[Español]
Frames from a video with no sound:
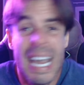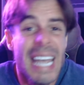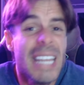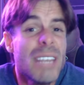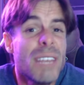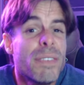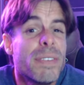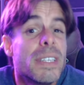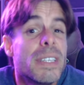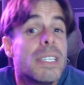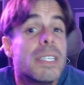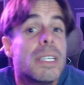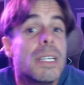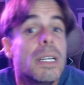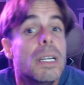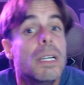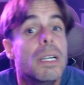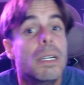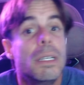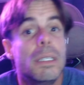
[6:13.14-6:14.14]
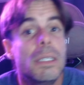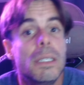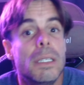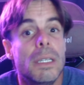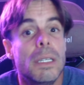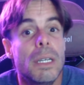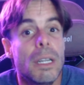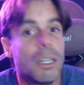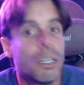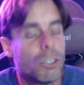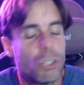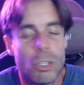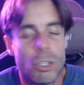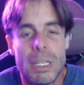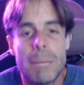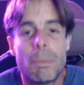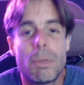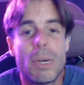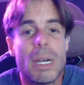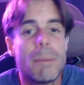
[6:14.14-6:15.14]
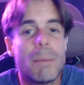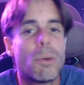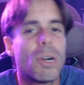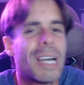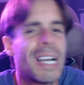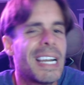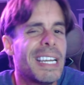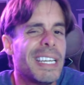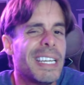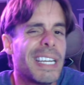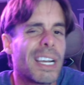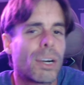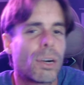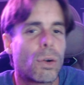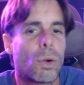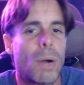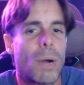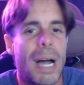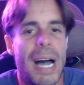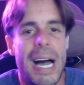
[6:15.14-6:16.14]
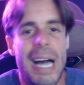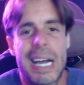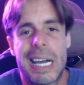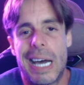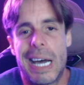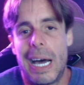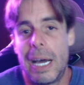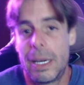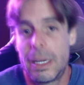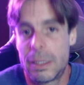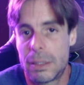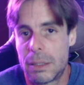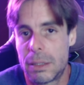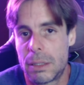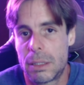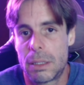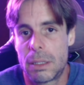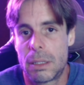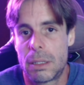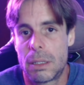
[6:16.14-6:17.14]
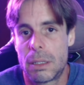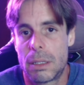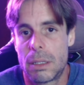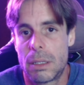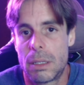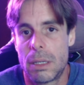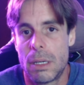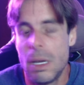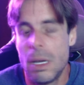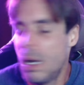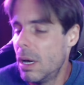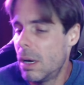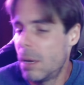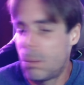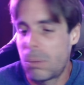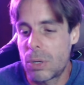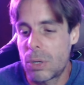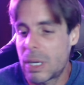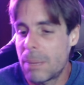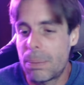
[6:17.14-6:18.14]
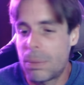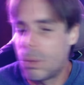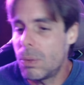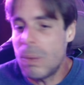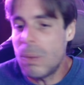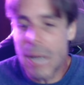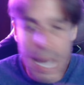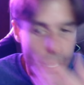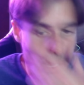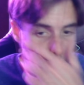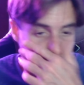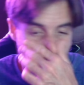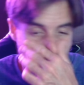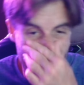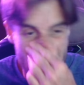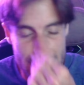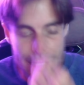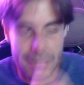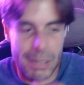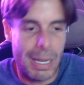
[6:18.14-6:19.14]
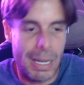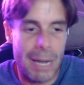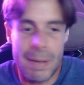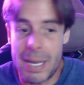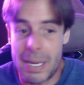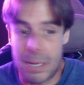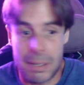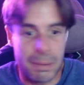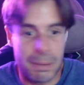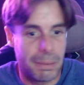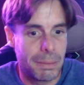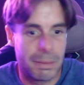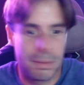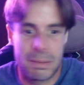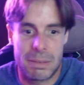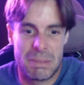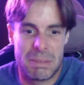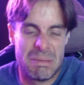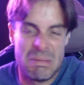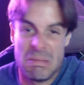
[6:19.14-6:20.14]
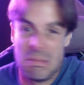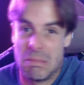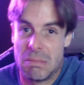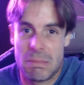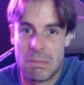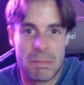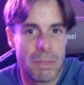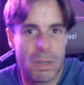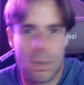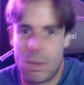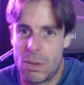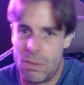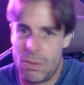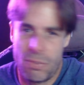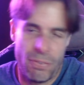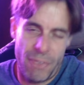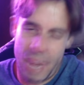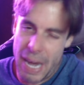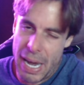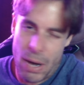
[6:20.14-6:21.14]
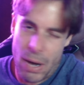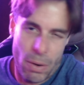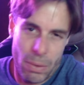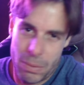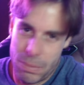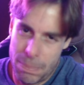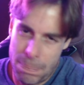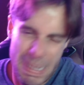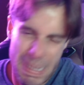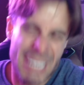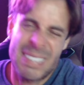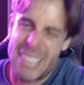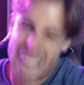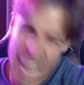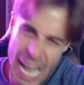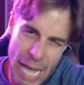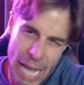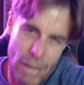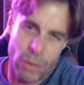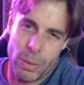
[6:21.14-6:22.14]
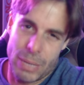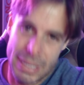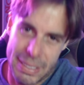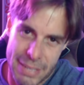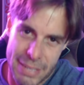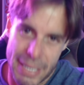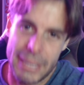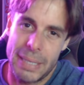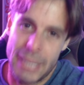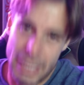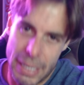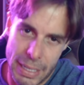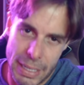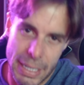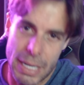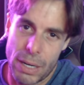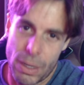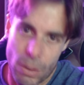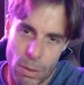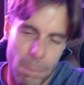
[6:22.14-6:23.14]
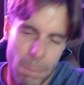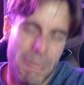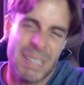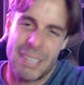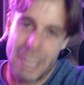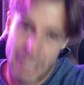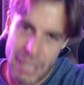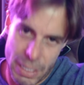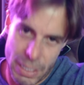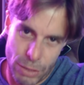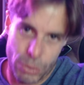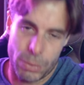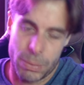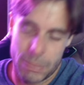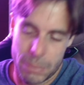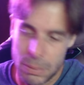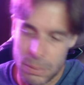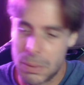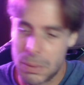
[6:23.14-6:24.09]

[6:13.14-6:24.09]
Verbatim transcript: es difícil. ¿Dónde ponemos la línea roja acá? Porque por un lado, sí, a ver, feo, pesado el chiste de Chris Rock, pesadito,